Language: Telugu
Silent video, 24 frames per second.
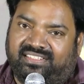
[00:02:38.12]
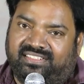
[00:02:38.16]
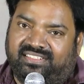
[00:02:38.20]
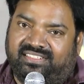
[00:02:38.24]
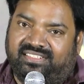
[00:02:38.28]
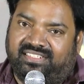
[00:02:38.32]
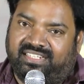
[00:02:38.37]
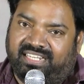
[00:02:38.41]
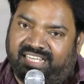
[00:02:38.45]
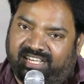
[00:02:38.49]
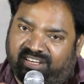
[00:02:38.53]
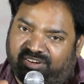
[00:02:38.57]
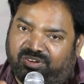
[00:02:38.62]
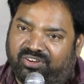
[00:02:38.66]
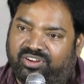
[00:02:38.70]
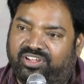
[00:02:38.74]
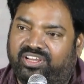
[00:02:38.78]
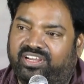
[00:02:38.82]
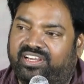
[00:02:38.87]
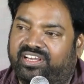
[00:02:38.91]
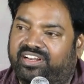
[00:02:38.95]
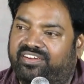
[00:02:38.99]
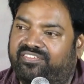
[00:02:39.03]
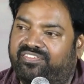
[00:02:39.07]
నీ
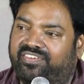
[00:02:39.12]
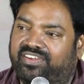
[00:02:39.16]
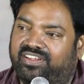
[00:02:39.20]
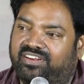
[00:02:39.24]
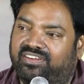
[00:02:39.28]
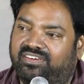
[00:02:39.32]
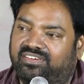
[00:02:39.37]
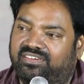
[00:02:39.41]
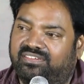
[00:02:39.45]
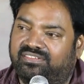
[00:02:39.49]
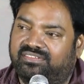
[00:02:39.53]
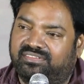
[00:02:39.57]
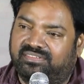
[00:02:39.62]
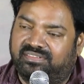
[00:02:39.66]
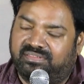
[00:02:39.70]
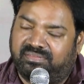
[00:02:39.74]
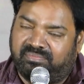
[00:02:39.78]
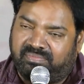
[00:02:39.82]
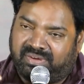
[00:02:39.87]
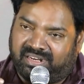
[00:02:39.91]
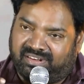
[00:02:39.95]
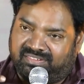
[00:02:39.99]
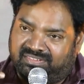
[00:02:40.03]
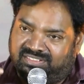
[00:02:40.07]
కొరియోగ్రఫీలో
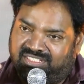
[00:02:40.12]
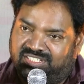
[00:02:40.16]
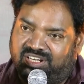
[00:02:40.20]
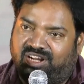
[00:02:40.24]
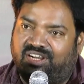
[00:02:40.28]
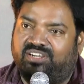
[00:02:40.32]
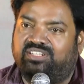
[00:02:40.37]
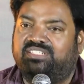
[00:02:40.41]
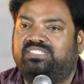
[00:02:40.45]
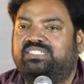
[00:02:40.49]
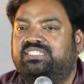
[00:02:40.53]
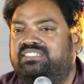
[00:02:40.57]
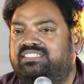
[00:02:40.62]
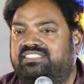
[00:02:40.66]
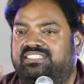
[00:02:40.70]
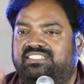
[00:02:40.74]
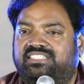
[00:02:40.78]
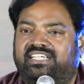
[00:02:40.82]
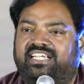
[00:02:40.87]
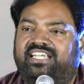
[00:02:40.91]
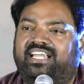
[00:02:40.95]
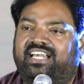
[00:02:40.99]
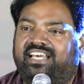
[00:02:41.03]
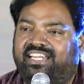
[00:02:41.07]
మనం సాంగ్
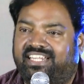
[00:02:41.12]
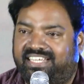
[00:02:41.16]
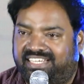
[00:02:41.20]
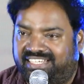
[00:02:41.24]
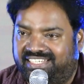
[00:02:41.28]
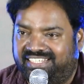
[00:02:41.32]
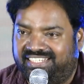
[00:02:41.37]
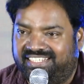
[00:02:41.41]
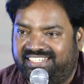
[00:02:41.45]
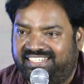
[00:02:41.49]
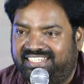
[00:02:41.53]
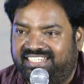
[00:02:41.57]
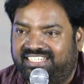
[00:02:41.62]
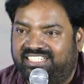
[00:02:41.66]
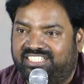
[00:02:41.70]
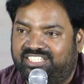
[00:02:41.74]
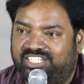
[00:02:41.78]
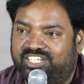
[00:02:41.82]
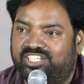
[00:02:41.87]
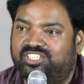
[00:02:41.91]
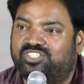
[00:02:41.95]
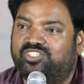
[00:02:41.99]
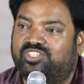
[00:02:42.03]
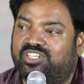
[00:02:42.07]
చేయాలి
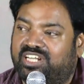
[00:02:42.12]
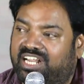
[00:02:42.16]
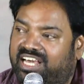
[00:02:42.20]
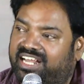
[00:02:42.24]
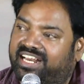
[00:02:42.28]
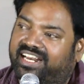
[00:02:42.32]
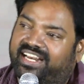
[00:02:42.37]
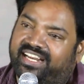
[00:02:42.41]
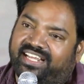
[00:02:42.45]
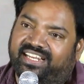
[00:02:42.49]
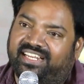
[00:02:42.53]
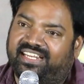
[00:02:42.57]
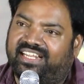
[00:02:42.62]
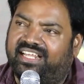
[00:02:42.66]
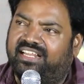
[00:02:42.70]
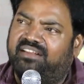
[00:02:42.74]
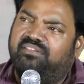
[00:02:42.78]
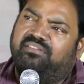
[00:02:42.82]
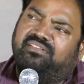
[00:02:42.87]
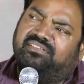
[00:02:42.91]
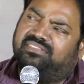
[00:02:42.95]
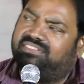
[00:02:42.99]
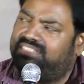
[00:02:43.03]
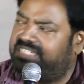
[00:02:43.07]
చేస్తున్నానని నేను
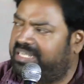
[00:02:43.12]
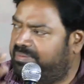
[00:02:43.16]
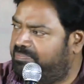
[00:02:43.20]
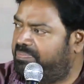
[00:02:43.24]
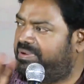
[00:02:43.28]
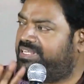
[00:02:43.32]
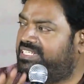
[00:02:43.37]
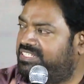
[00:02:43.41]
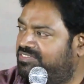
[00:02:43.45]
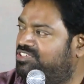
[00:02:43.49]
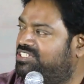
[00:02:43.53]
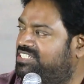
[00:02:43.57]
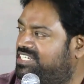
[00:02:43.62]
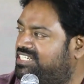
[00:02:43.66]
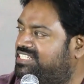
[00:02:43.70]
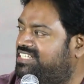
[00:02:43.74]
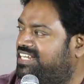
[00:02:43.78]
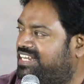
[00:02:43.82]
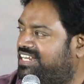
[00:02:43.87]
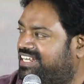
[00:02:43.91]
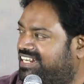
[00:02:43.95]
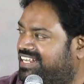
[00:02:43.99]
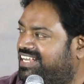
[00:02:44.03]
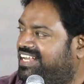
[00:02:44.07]
చెప్పేసి వచ్చేసా
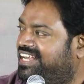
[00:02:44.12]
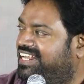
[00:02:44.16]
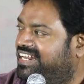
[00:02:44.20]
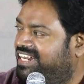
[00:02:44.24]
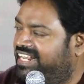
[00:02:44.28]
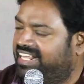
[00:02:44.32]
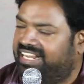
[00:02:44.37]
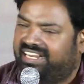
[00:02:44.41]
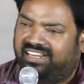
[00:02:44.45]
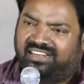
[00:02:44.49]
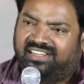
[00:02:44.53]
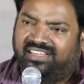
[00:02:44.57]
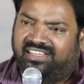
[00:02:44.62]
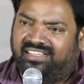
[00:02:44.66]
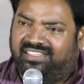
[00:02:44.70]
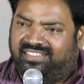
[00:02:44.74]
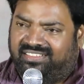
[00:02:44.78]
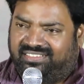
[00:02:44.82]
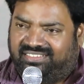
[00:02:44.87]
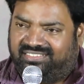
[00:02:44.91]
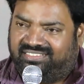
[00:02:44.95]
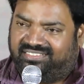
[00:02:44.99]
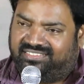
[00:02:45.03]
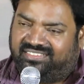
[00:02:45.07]
నేను
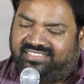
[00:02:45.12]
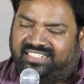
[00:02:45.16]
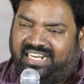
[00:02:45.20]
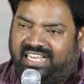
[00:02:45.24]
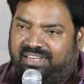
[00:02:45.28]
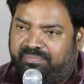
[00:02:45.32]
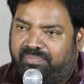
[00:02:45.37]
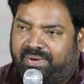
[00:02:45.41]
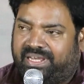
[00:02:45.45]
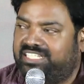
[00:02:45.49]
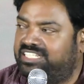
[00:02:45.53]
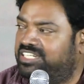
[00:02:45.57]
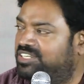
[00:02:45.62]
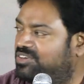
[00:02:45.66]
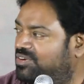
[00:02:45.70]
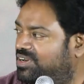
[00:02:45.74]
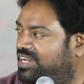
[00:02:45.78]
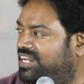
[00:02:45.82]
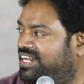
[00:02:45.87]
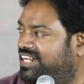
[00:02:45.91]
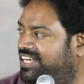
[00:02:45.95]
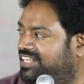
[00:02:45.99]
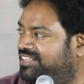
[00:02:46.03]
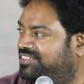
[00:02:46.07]
నాకు పరిచయం కూడా
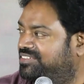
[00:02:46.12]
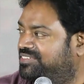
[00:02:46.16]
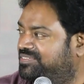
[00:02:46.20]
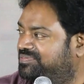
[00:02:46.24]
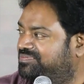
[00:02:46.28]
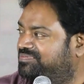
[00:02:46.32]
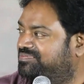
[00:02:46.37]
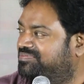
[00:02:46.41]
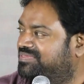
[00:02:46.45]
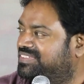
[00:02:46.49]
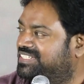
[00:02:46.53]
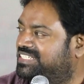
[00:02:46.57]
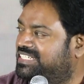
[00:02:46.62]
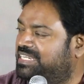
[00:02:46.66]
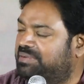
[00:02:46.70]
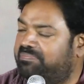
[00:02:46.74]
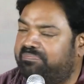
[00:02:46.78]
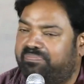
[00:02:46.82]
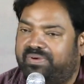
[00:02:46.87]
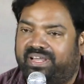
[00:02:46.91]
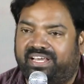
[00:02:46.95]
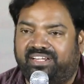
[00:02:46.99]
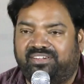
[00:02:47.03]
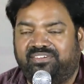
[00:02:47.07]
లేదు
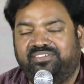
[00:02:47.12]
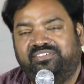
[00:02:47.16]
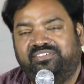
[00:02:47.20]
చెప్పాను